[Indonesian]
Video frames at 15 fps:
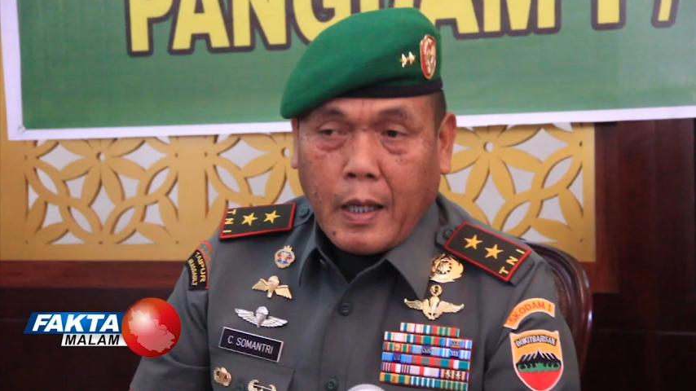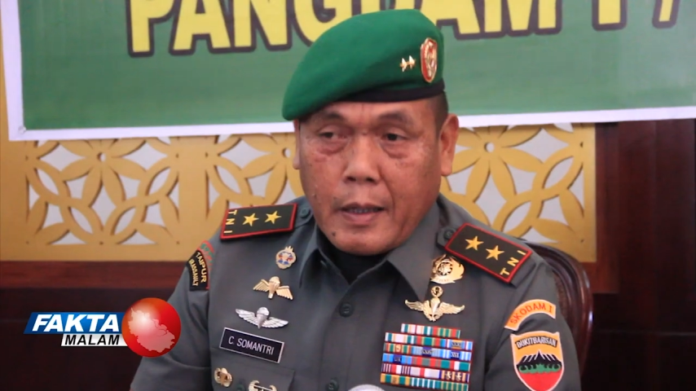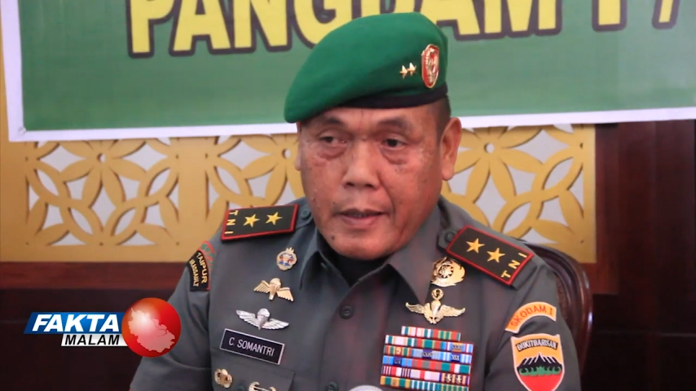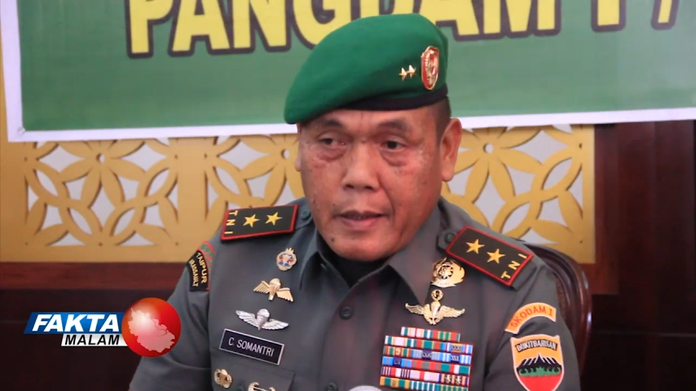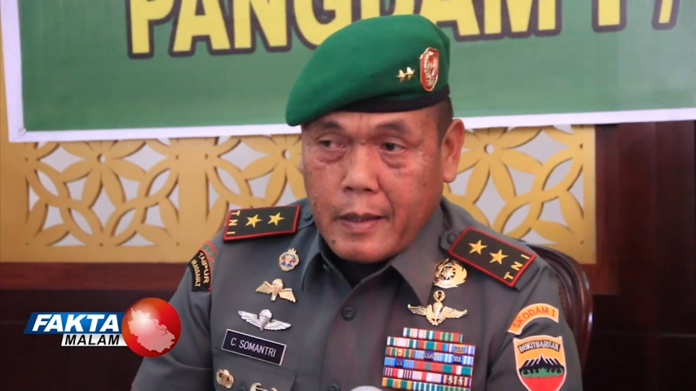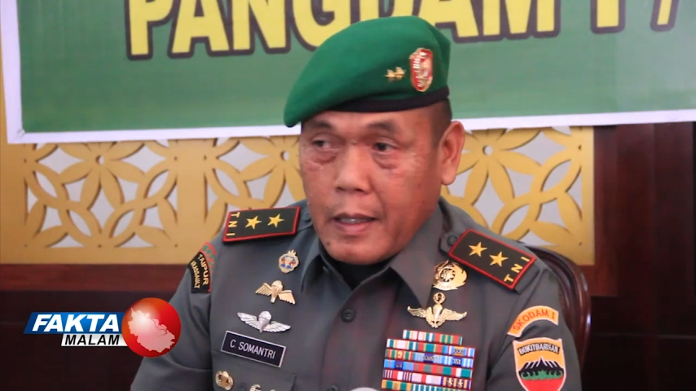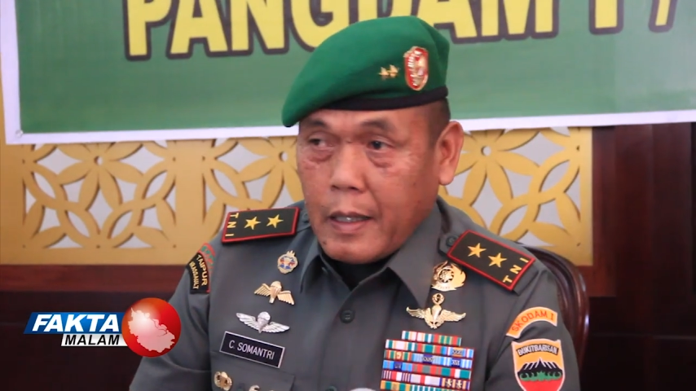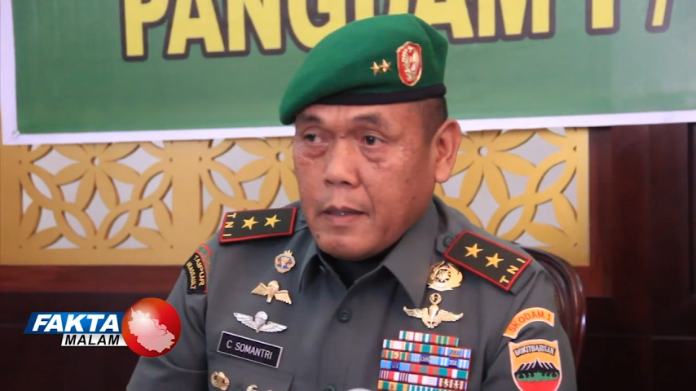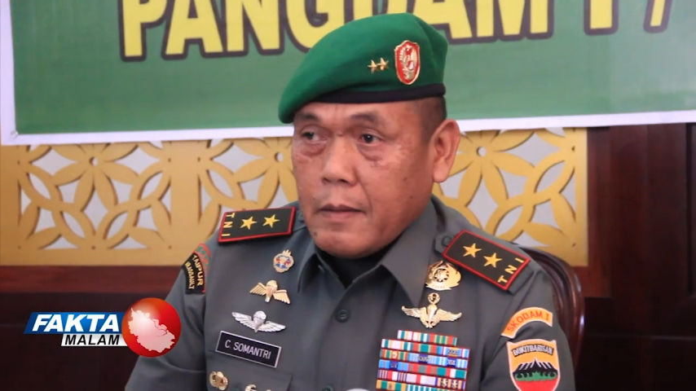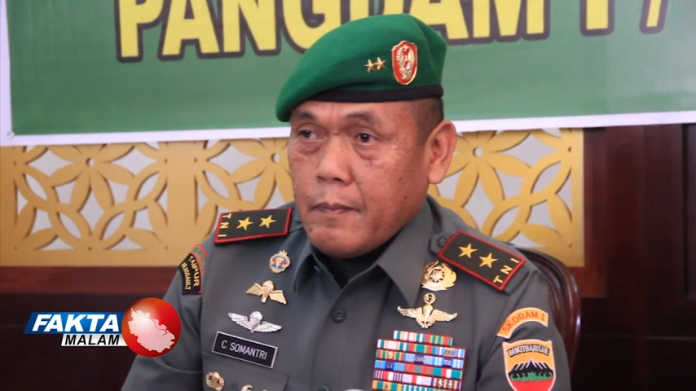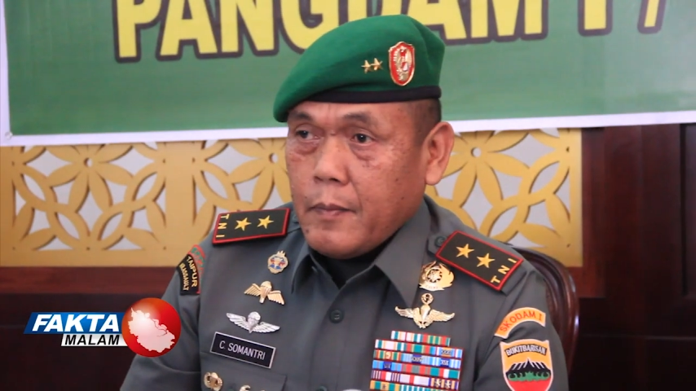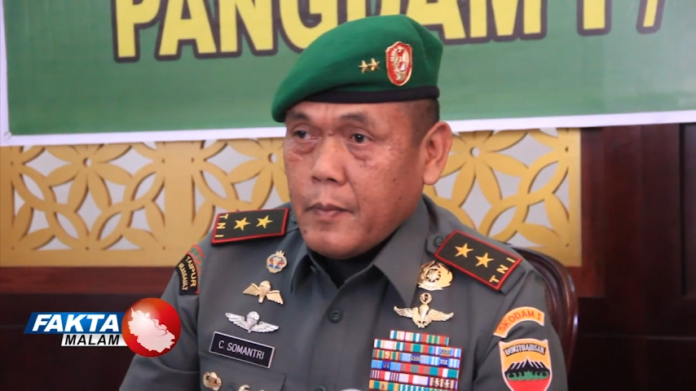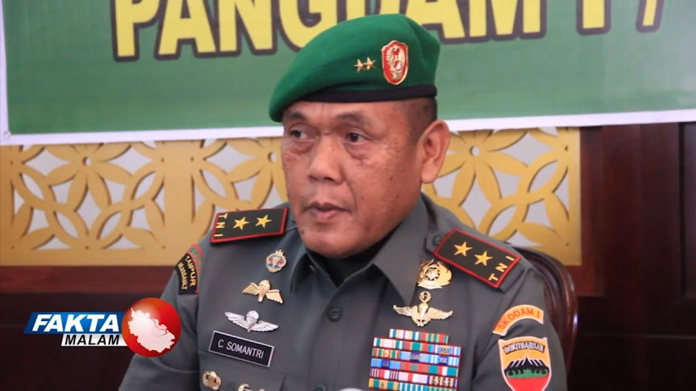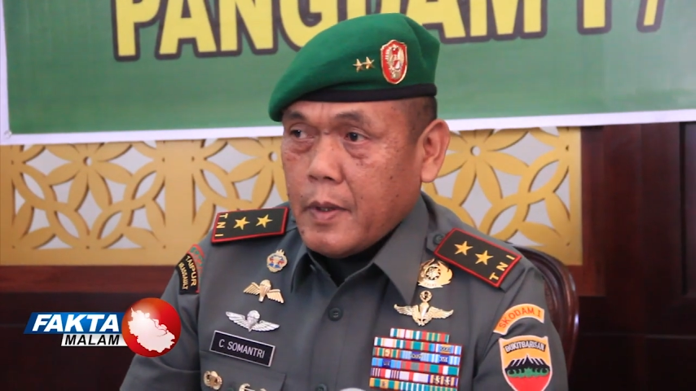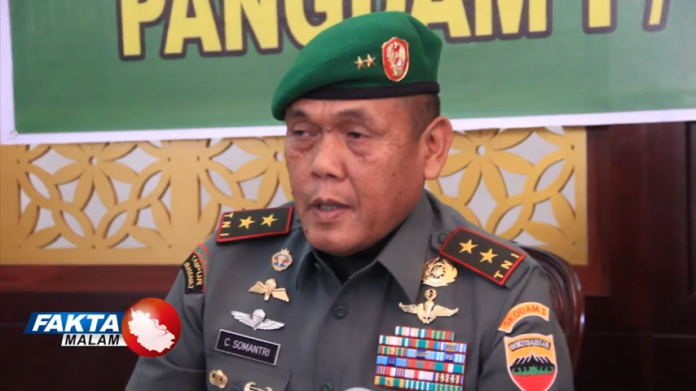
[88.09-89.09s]
Yakinkan
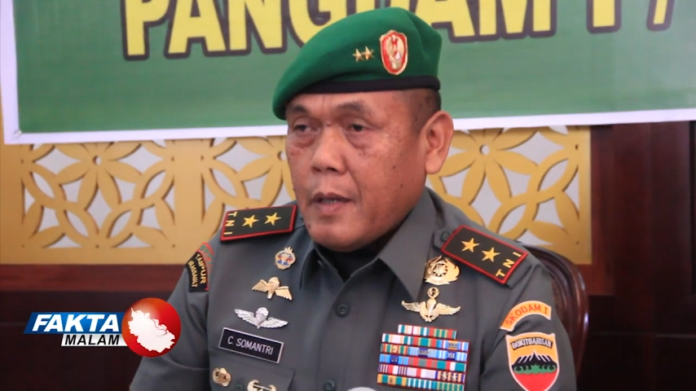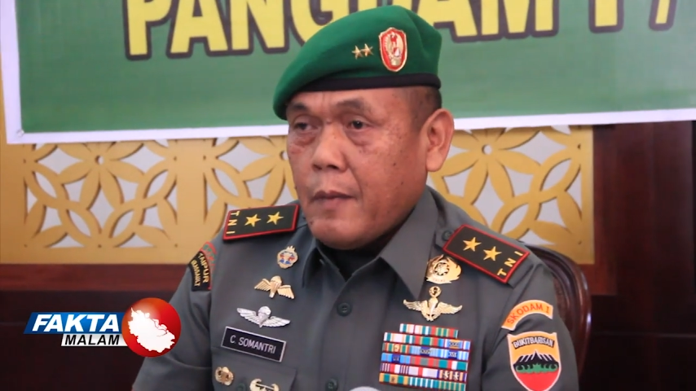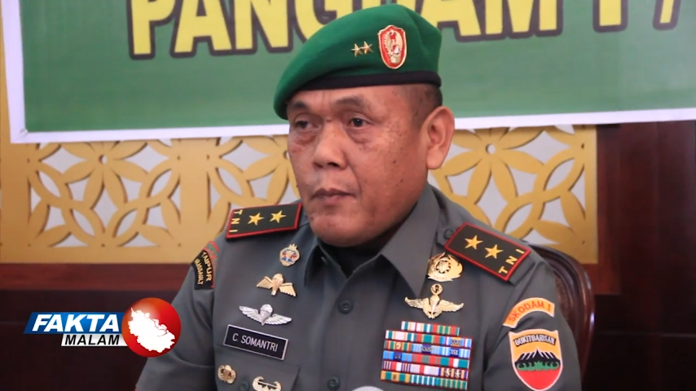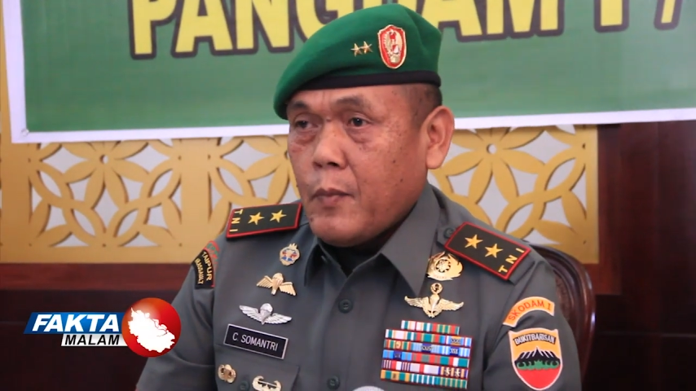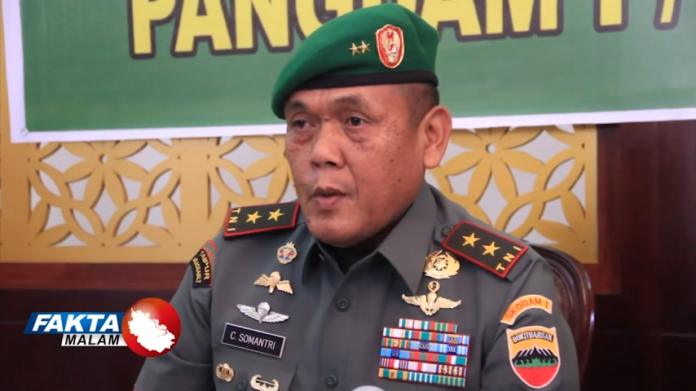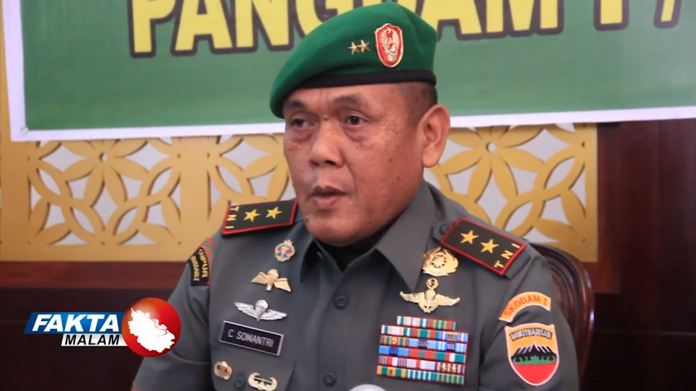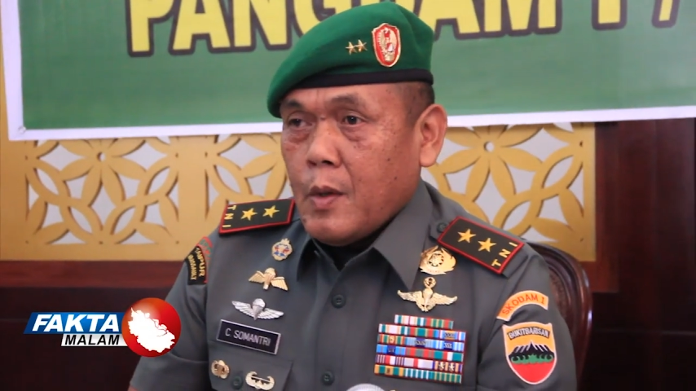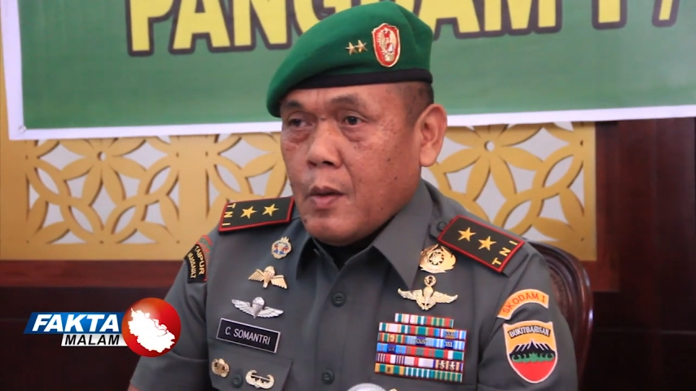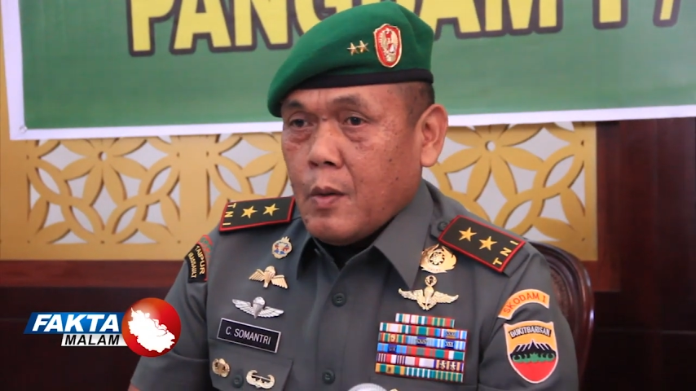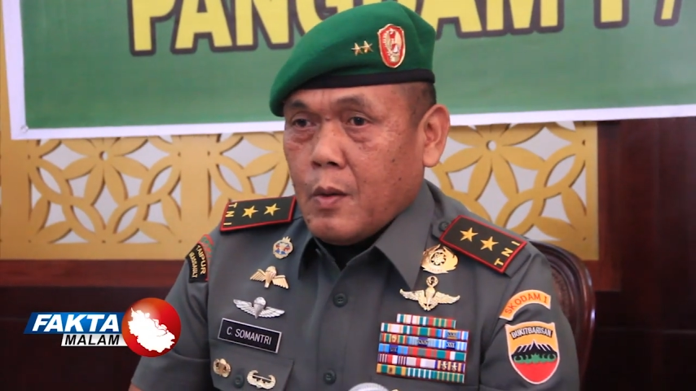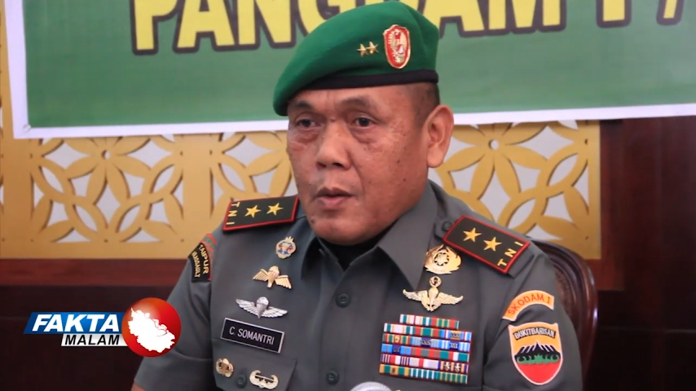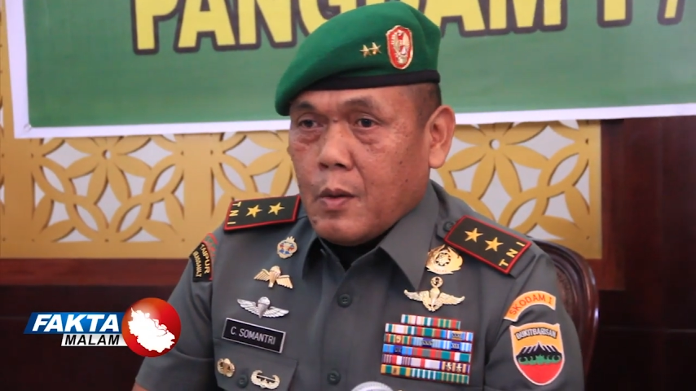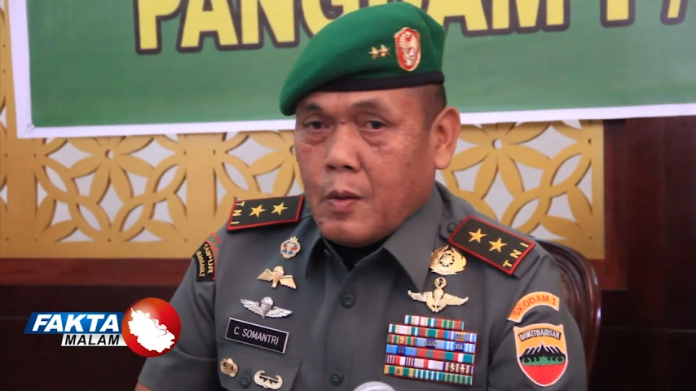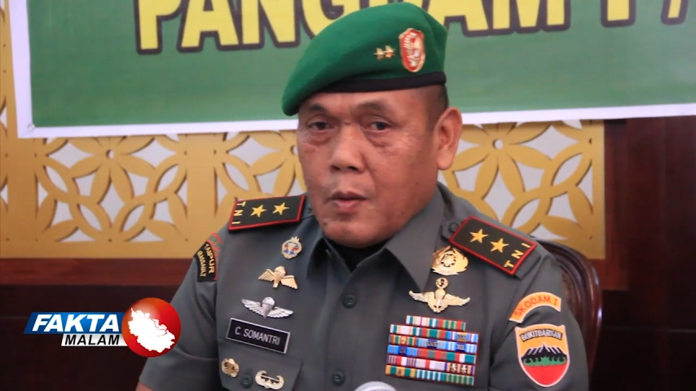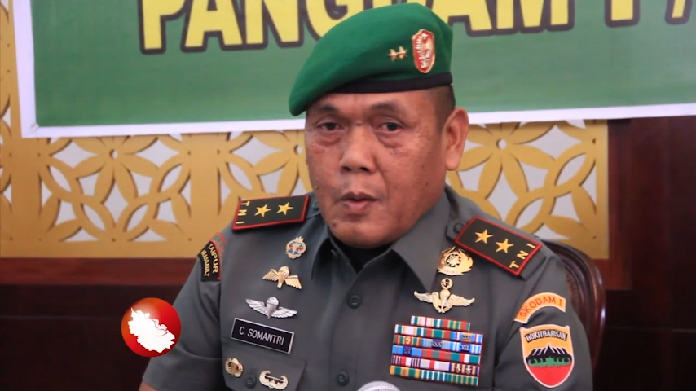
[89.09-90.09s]
ya
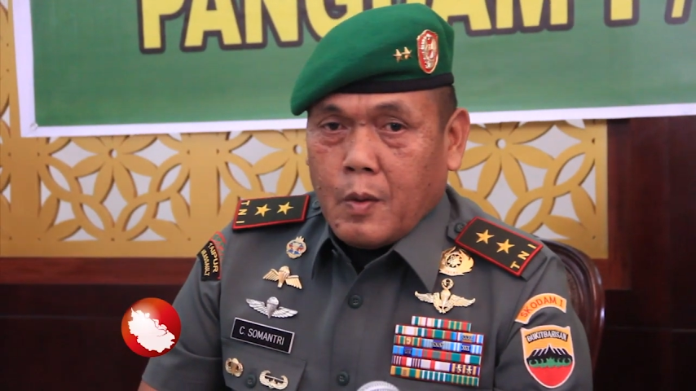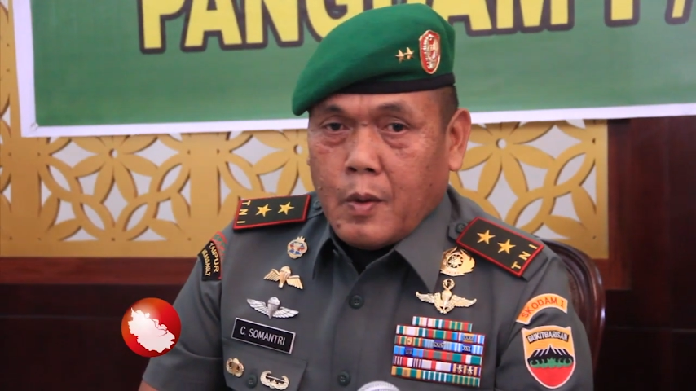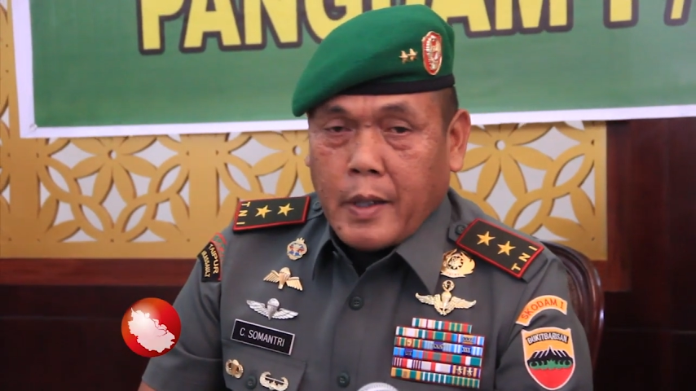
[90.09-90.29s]
untuk